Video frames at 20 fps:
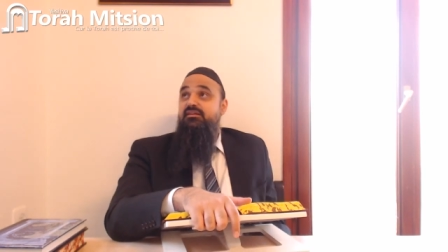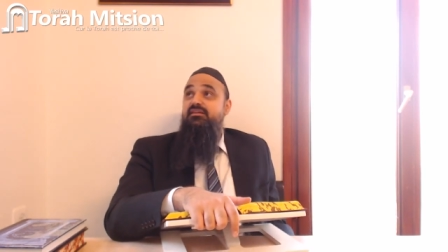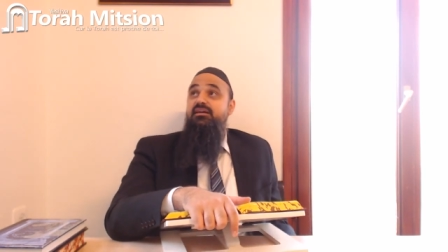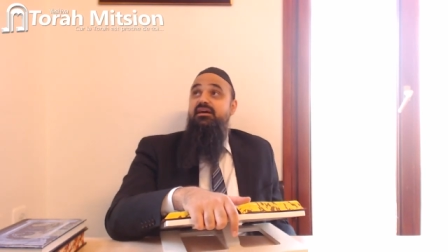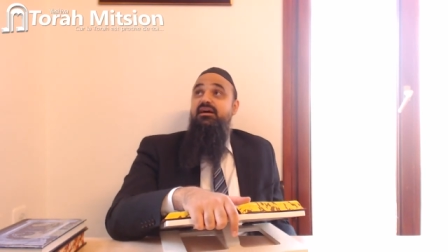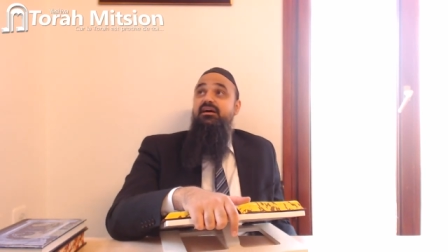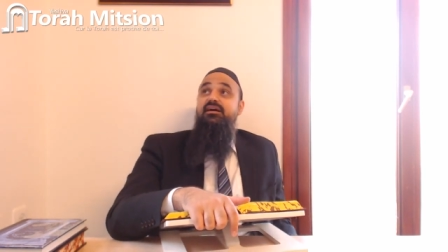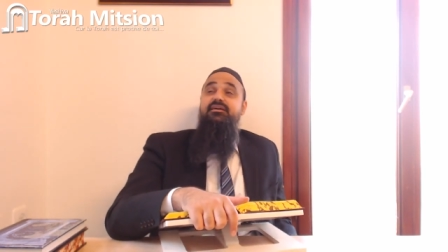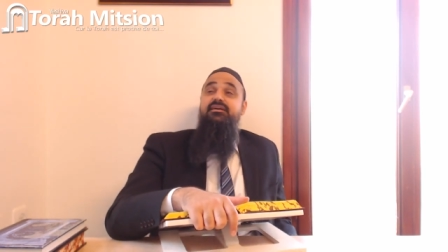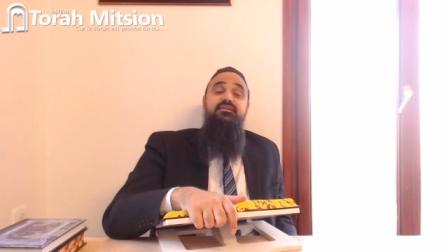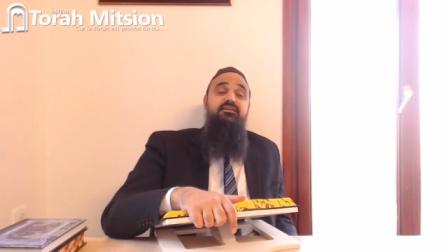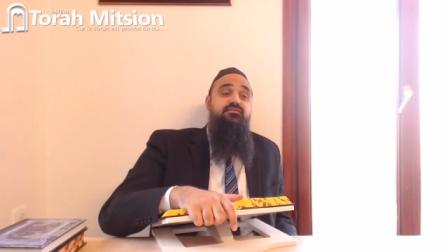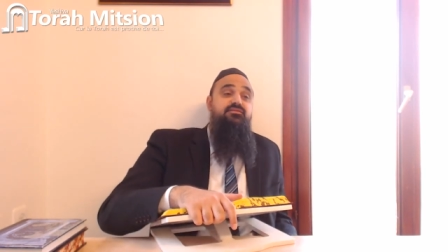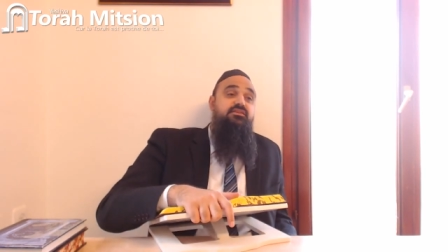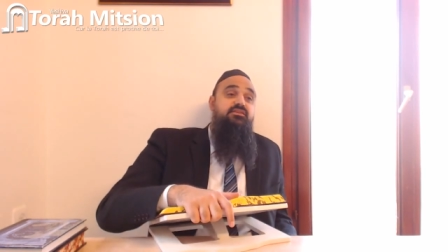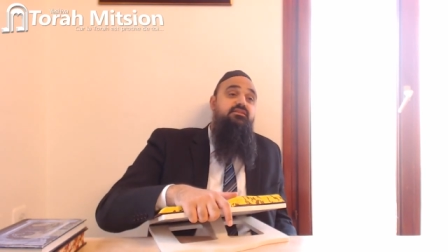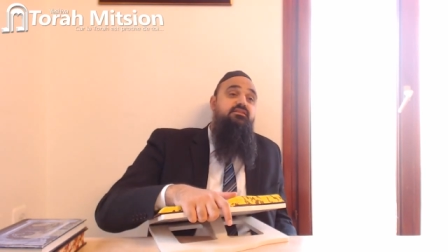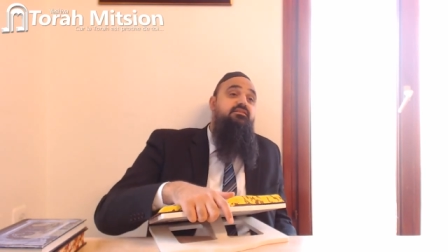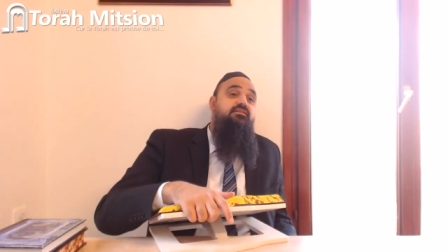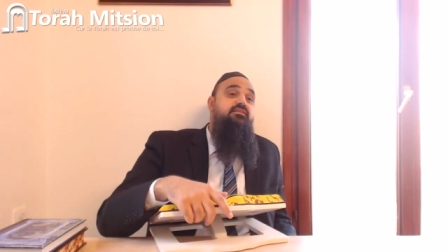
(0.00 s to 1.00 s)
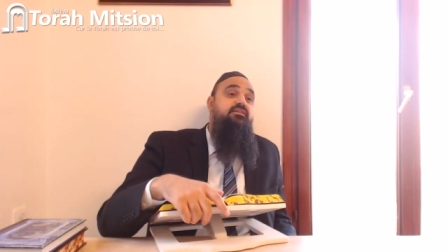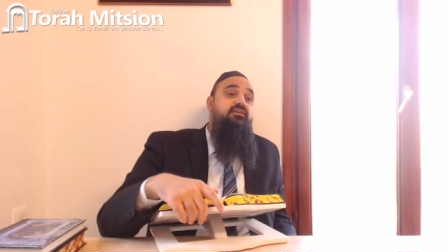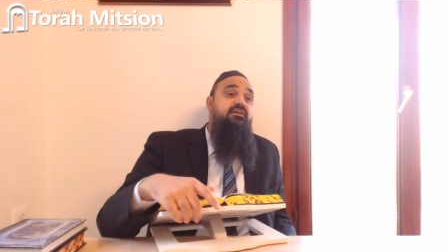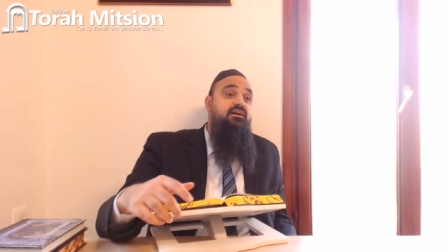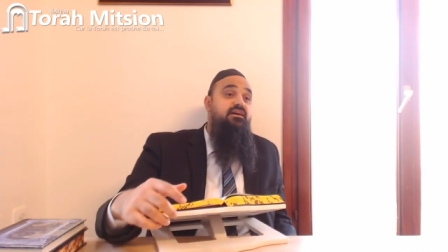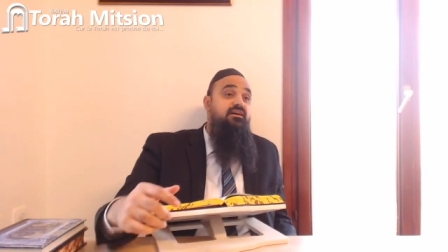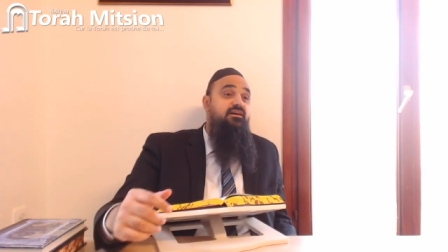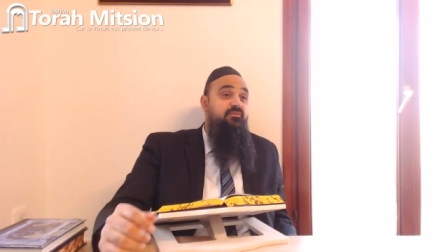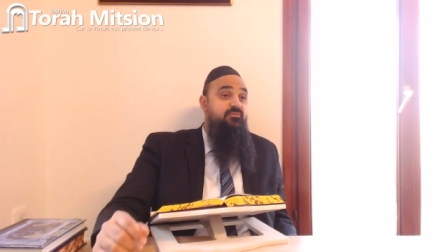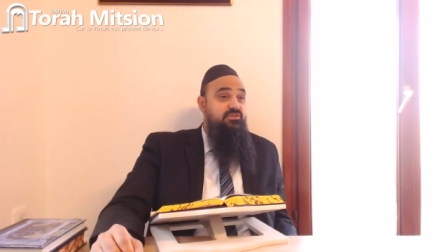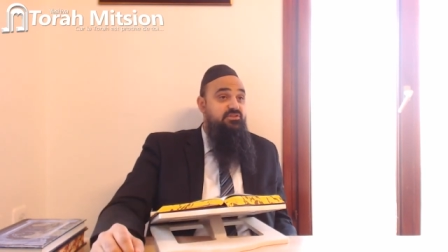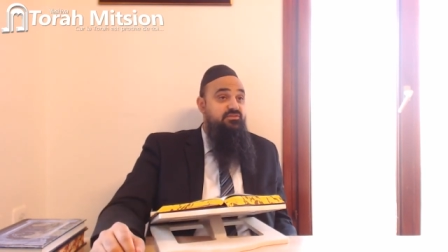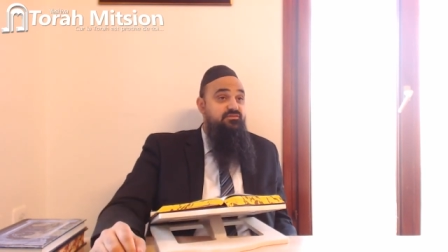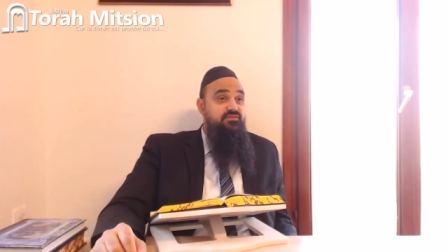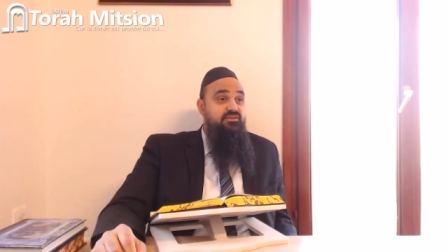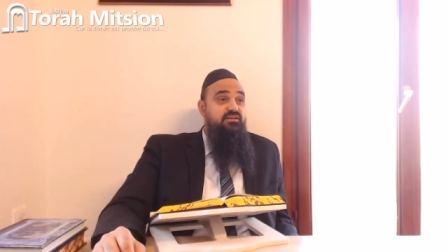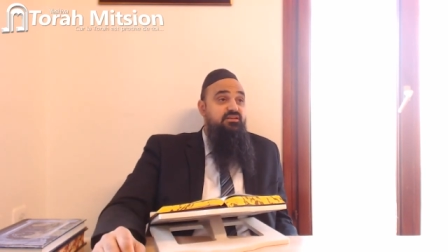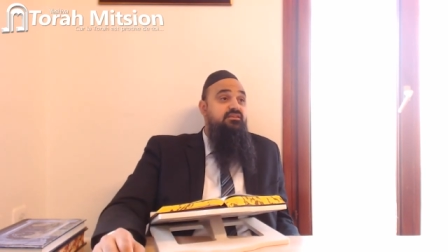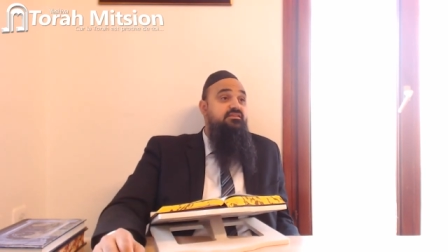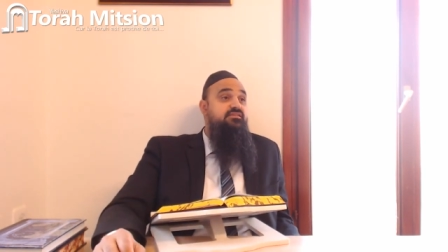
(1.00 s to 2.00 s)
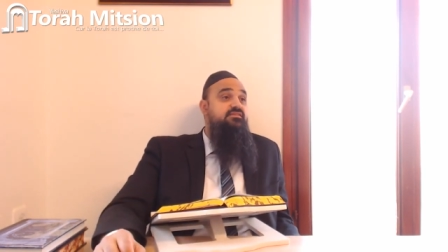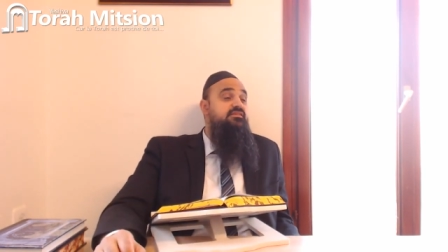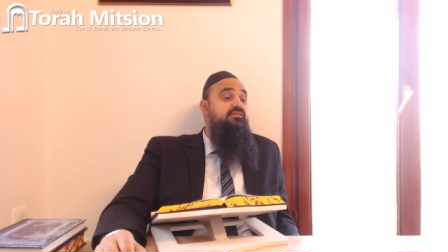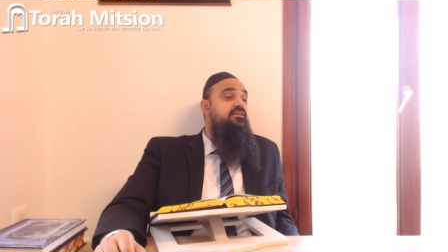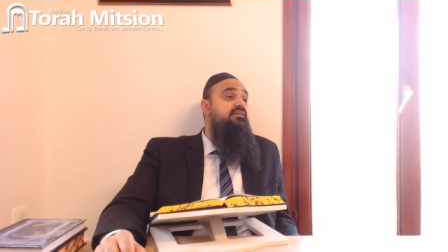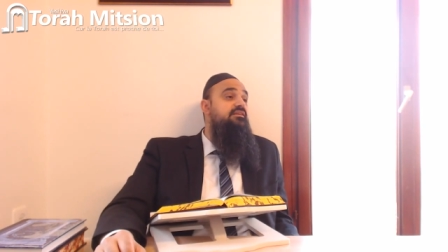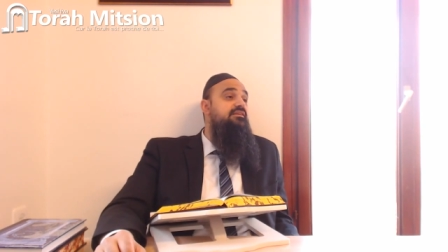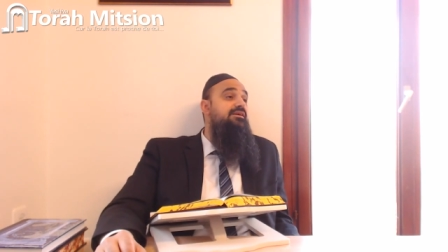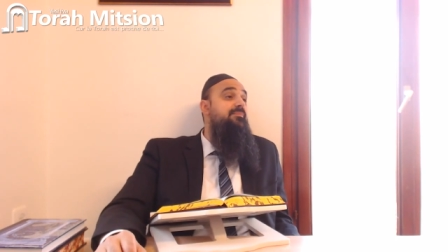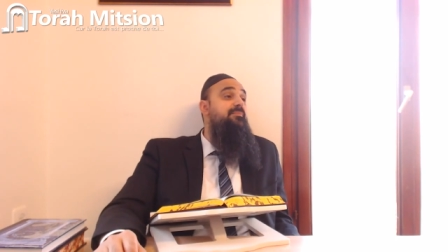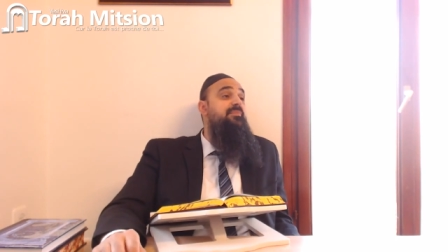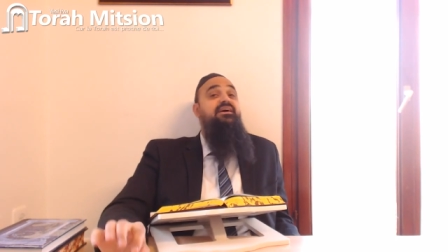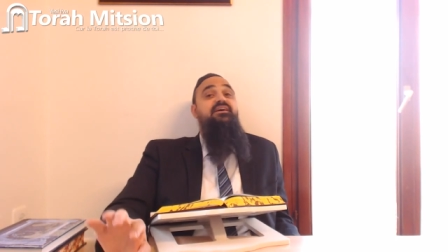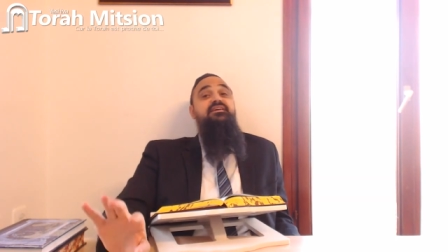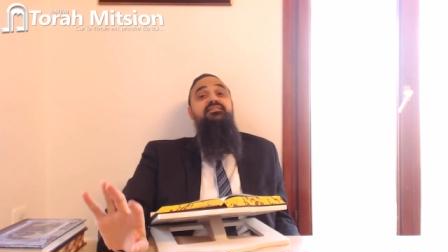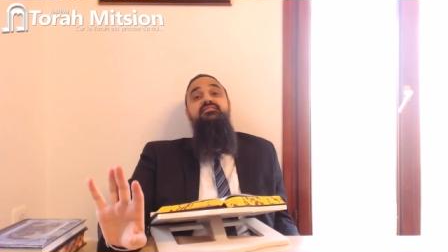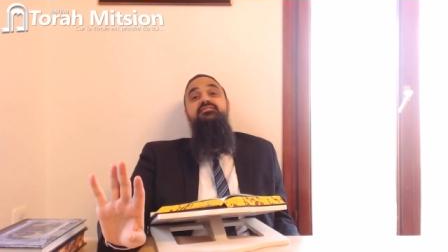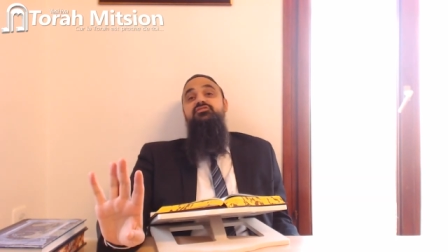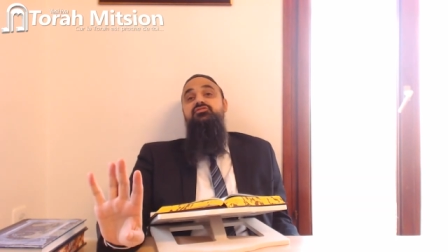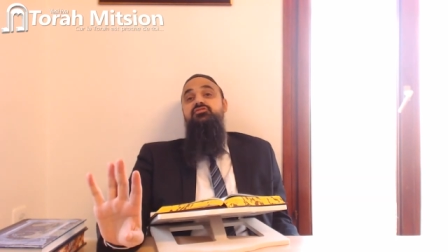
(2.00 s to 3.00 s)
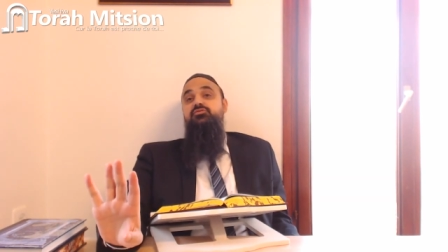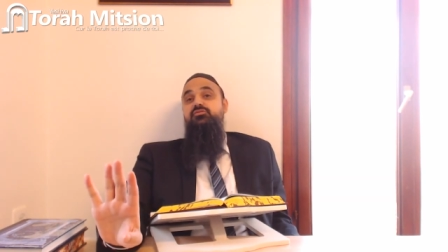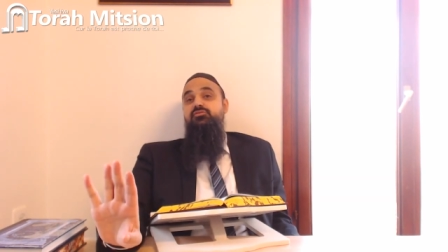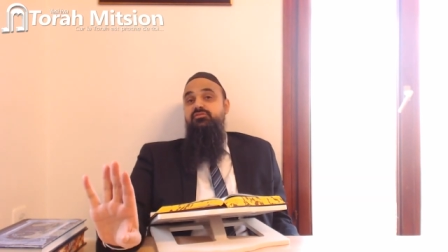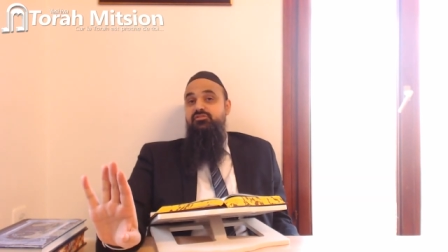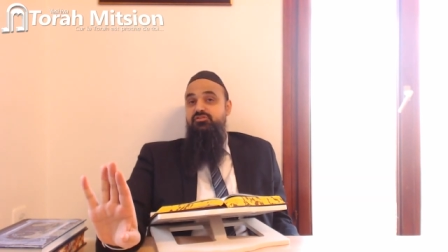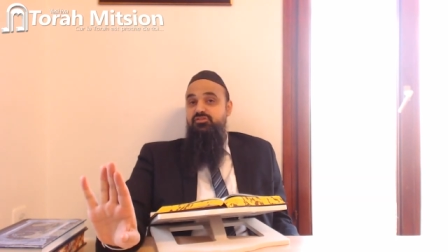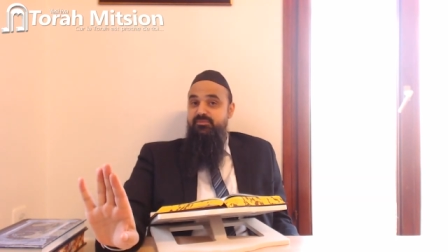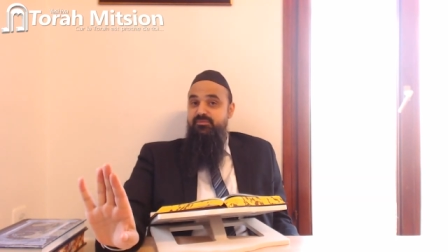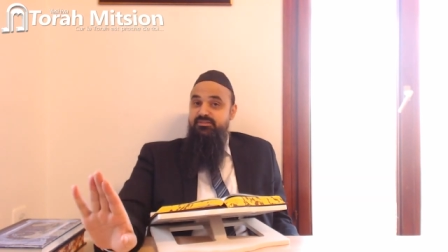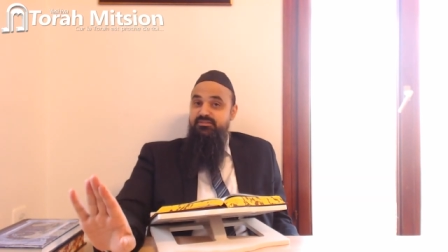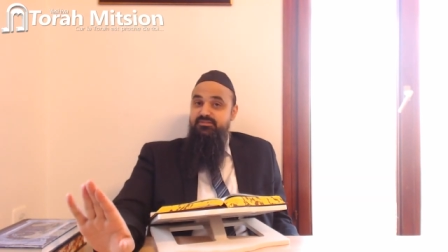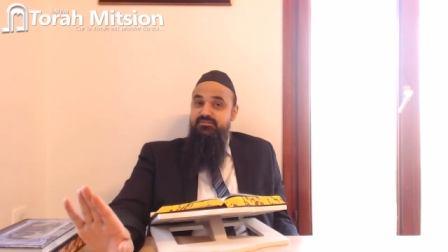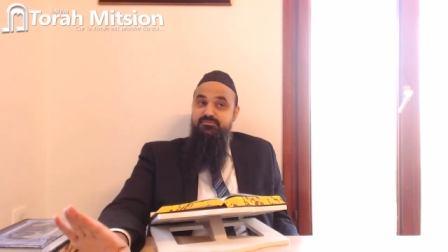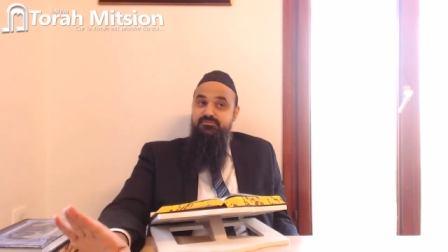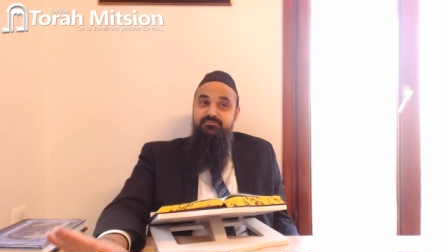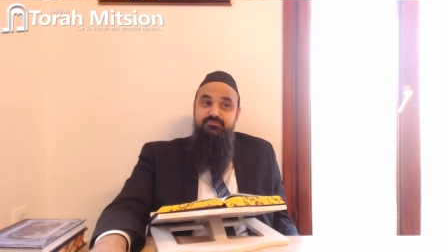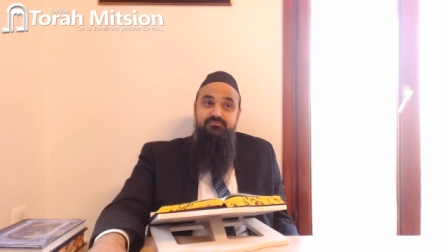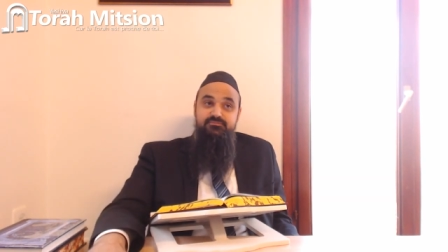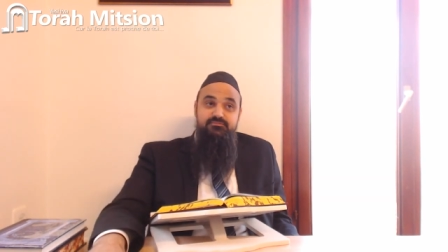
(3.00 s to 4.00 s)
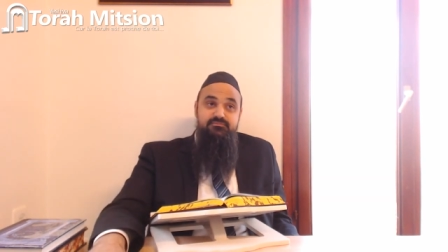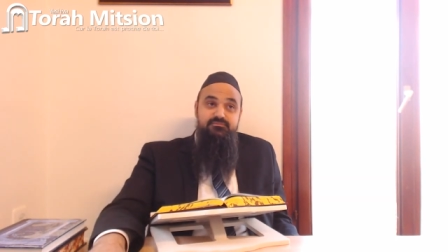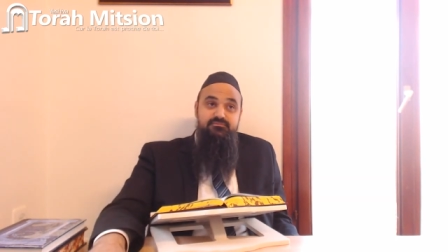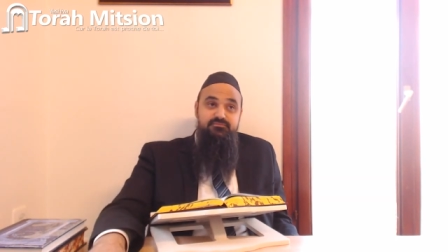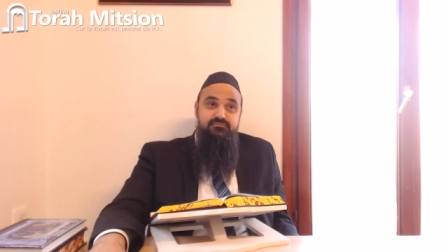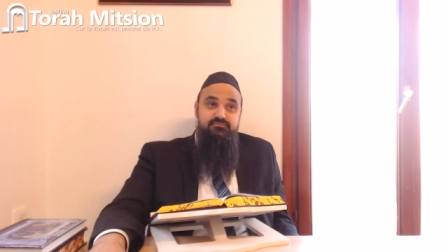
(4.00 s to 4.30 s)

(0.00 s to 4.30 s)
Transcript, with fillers: il y a un avis qui est Chacham Tzvi. Il dit il n'y a pas Khatsishio dans Shabbat.